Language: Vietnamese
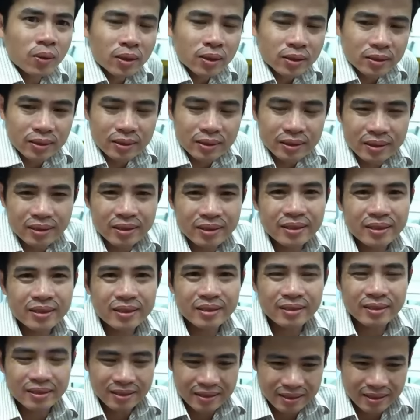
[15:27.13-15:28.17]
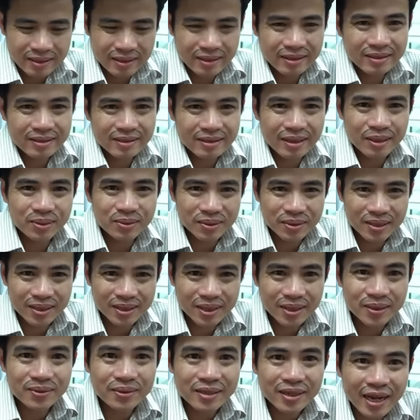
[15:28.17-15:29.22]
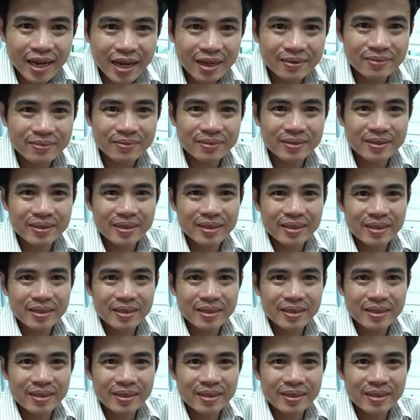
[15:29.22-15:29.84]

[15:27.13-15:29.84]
quất ông ờ, thông cảm